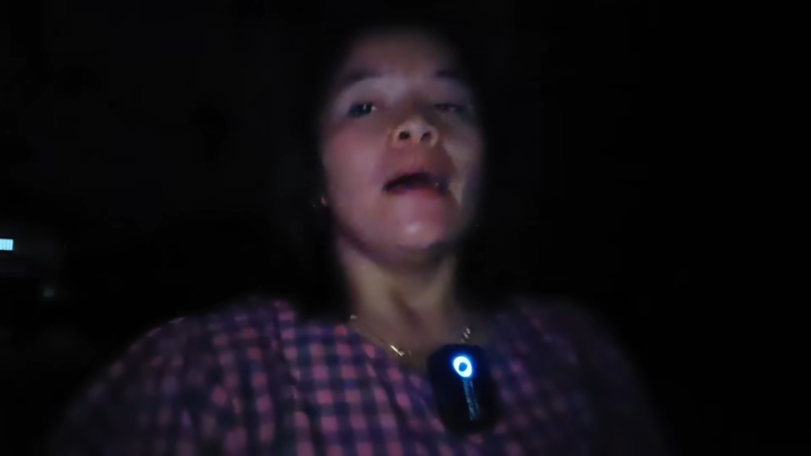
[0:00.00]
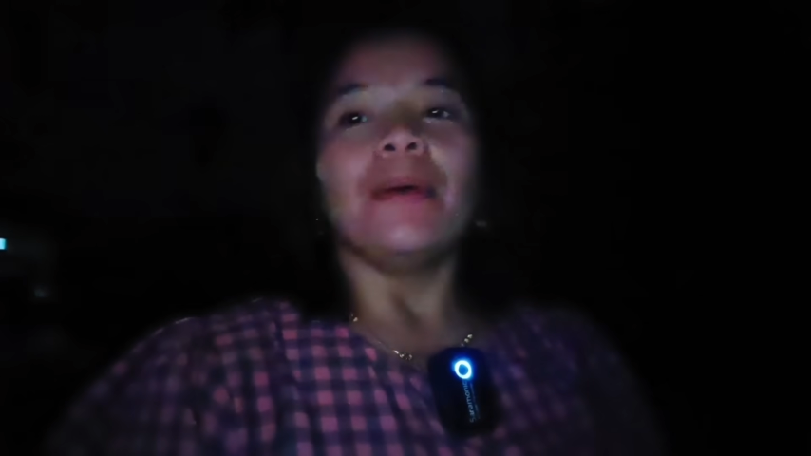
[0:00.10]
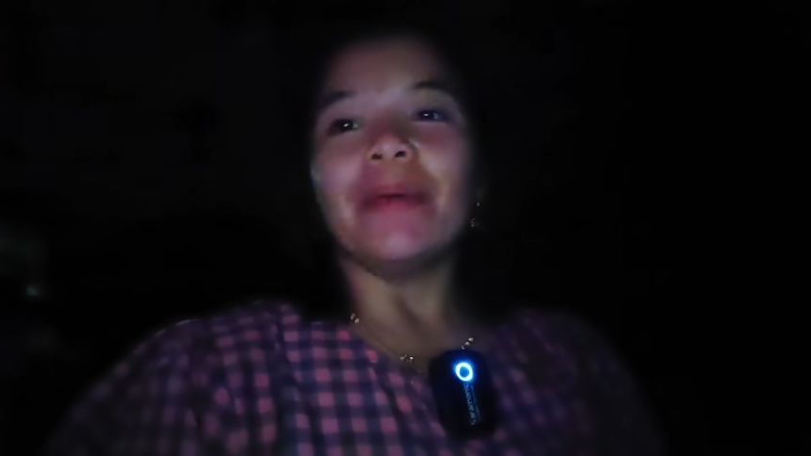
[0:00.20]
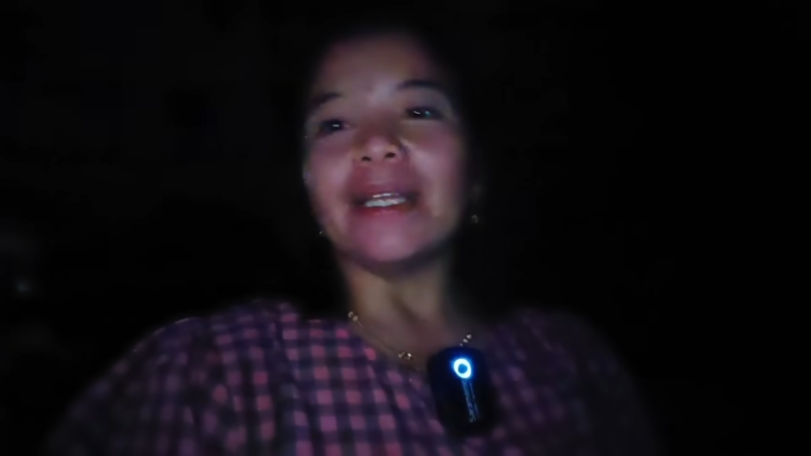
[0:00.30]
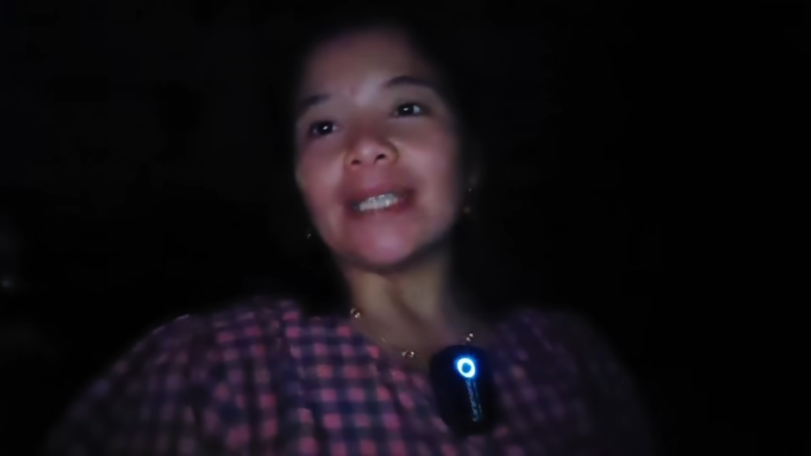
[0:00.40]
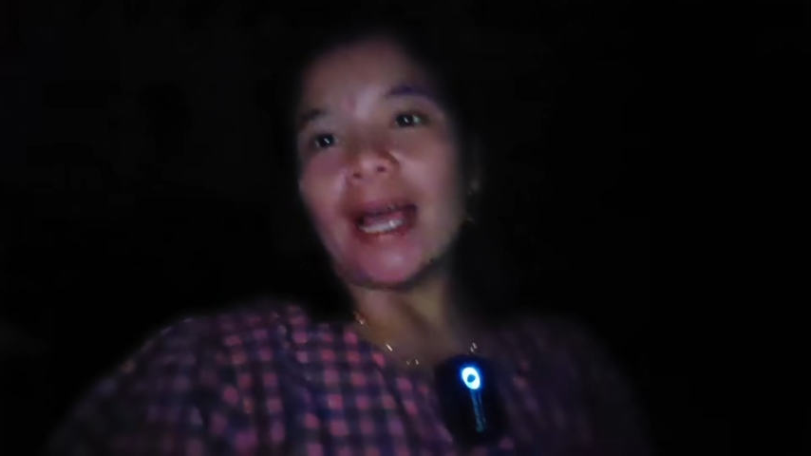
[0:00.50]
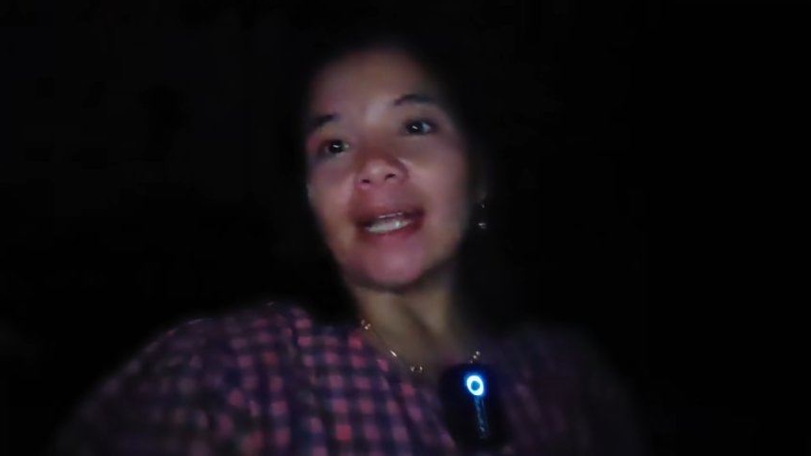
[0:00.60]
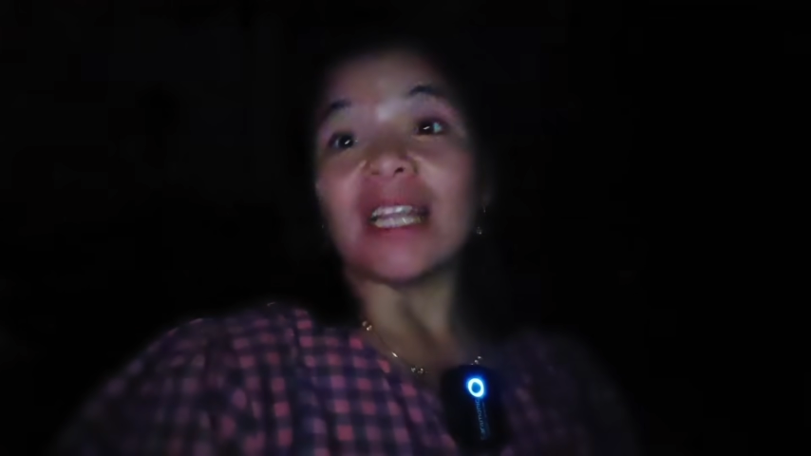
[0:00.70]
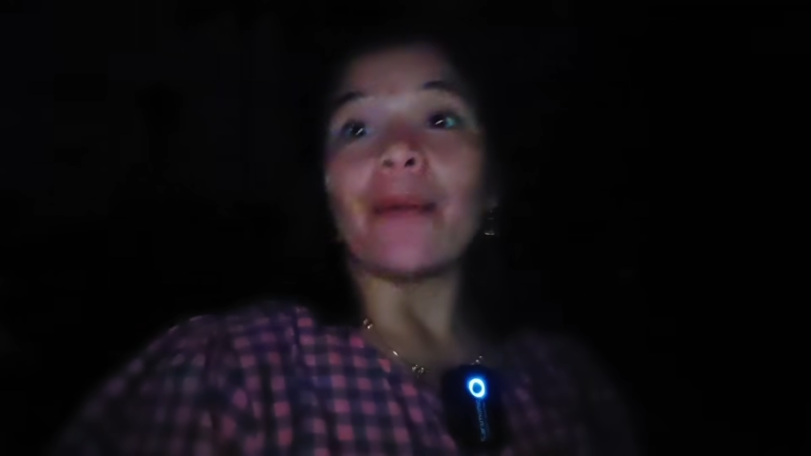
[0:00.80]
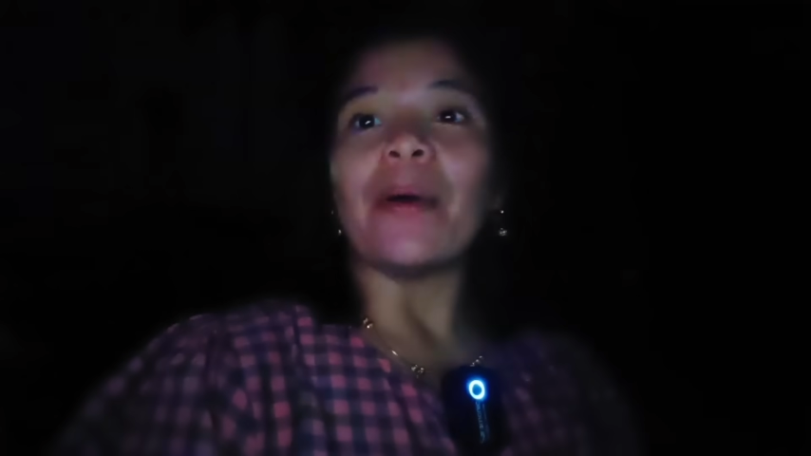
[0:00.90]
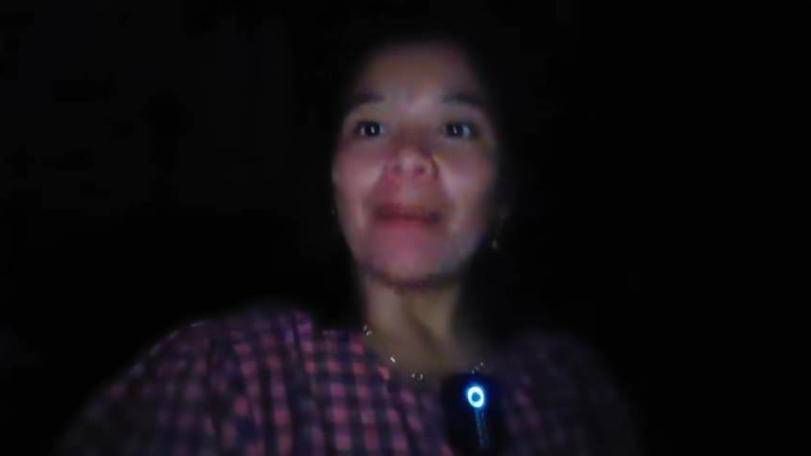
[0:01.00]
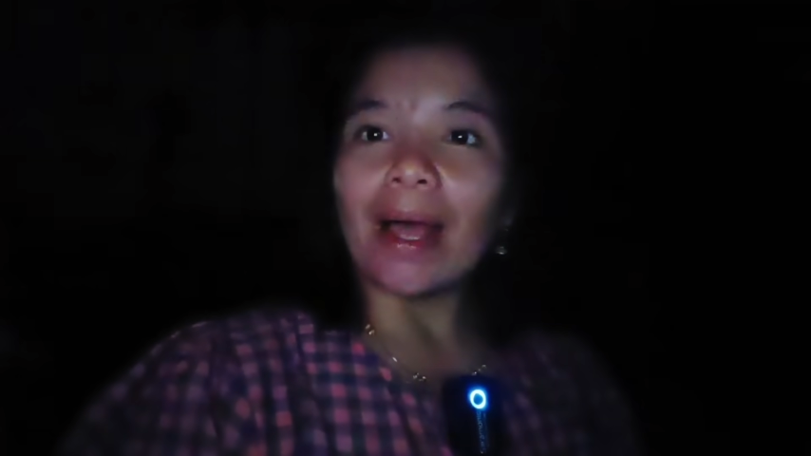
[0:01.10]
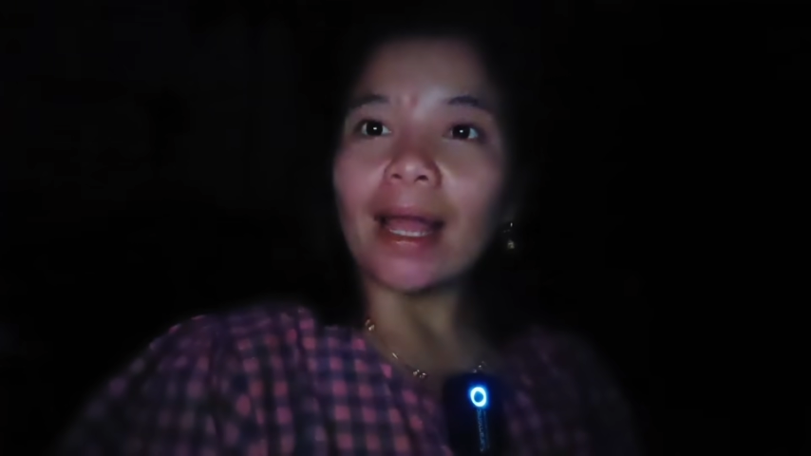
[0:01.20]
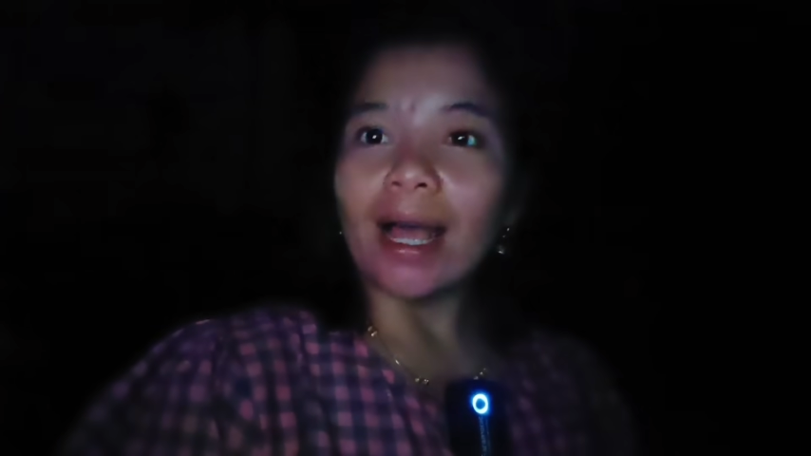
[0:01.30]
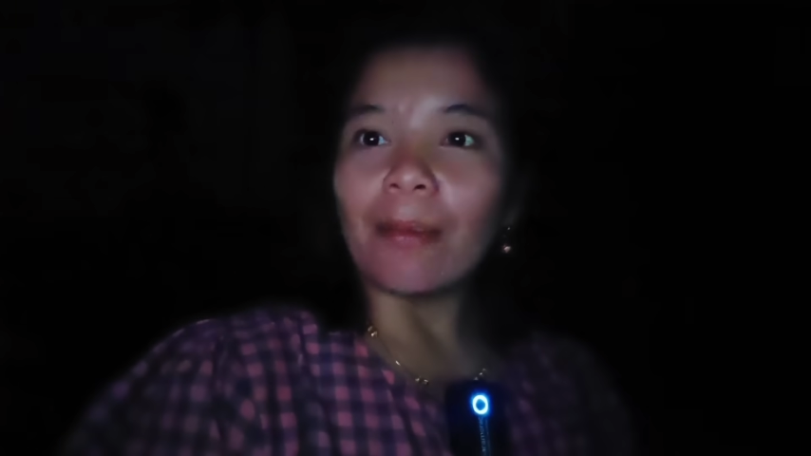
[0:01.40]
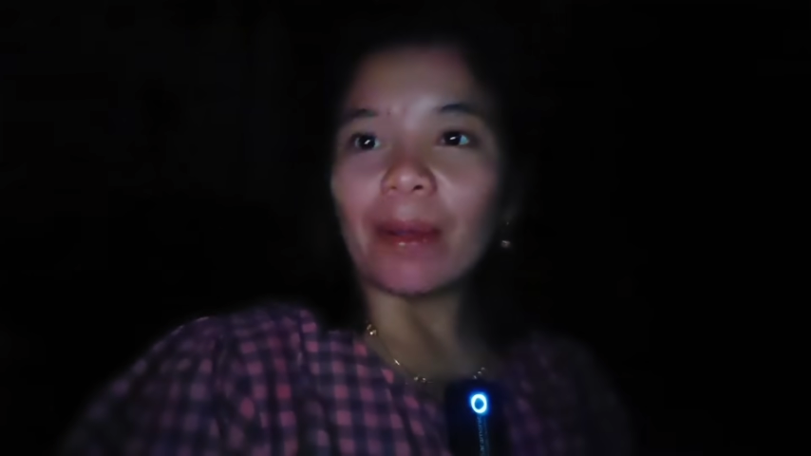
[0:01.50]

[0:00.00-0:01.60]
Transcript: Pemirsa, selamat malam.